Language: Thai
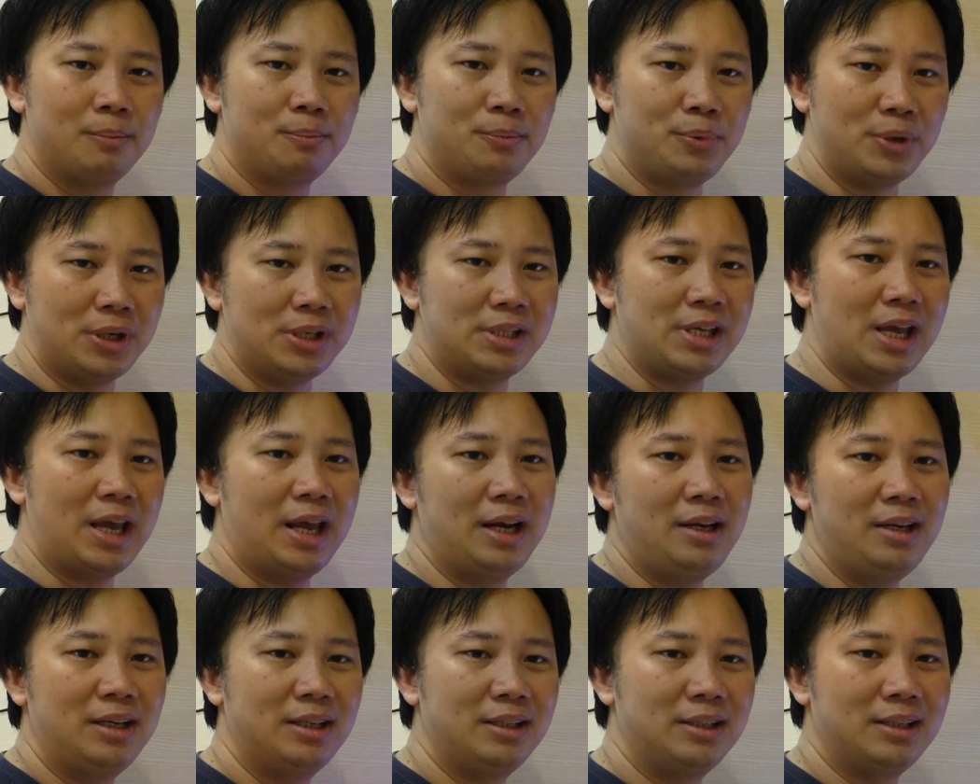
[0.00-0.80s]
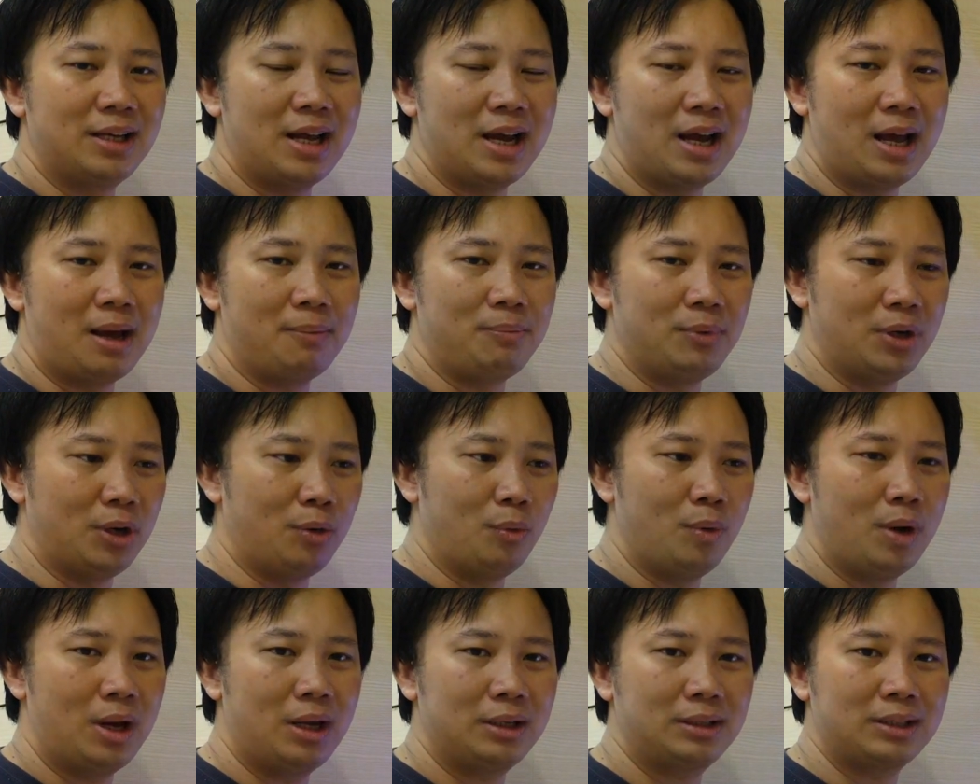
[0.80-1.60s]
พรีเซนต์นะครับ หรือ
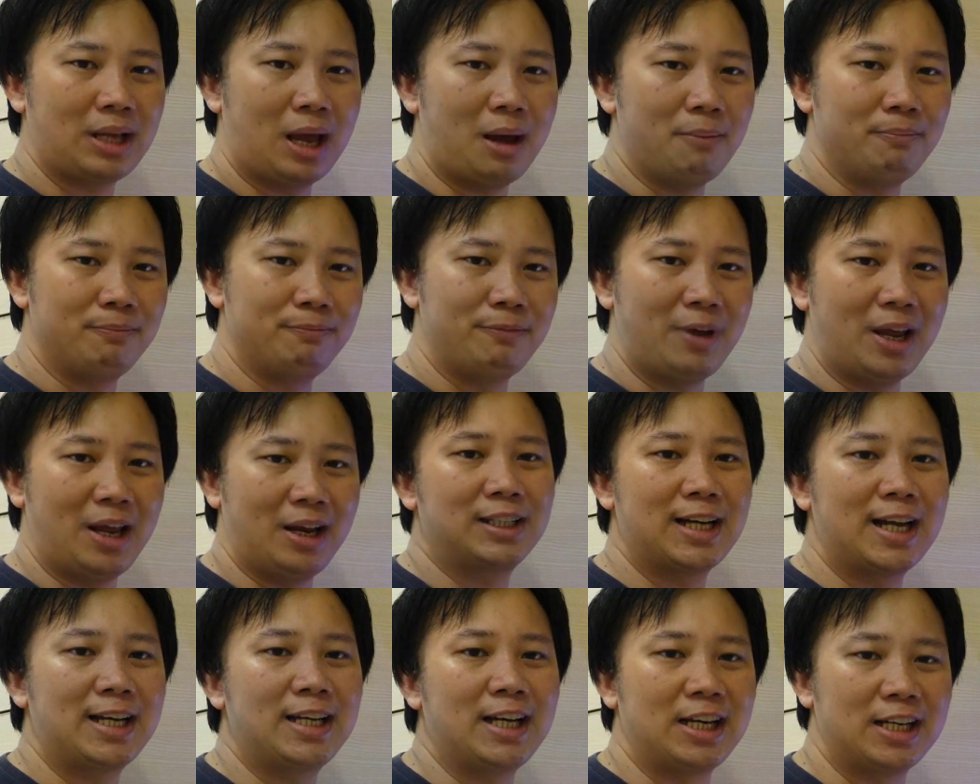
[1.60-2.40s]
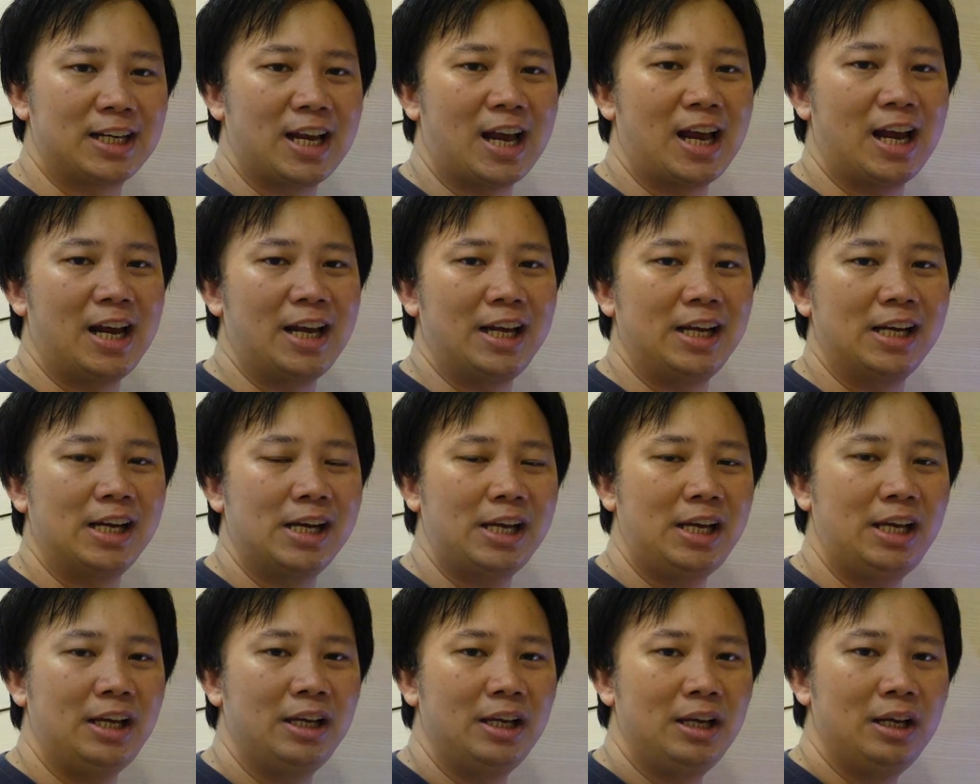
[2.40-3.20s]
ว่าทำเป็นท่าแ่นทายให้